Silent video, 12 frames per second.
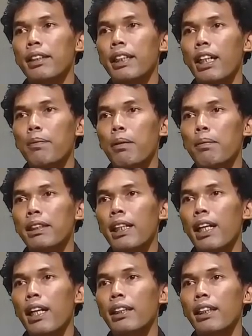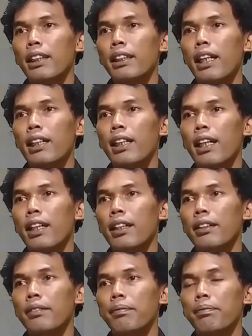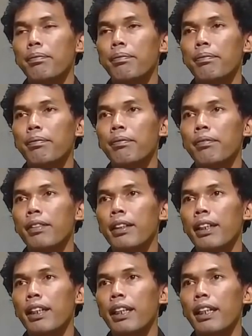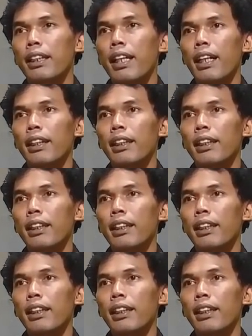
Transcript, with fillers: Jika permasalahannya tidak ada, kita